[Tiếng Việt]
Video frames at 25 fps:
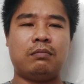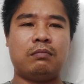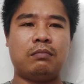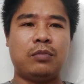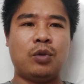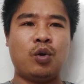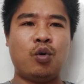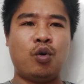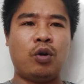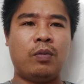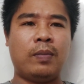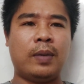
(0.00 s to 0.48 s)

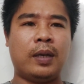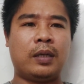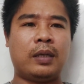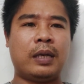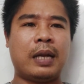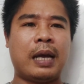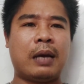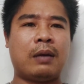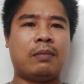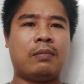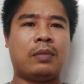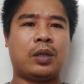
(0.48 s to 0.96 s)
lúa mình
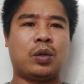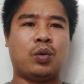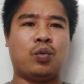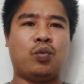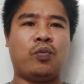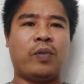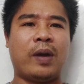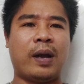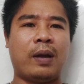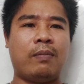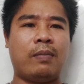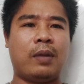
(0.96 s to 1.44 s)
đang mà thụ
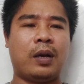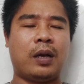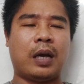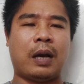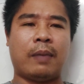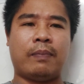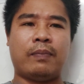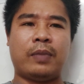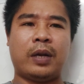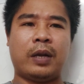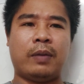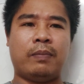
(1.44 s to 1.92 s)
phấn mà
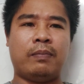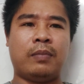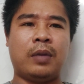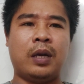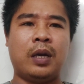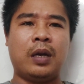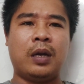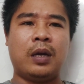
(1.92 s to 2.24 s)
gặp lên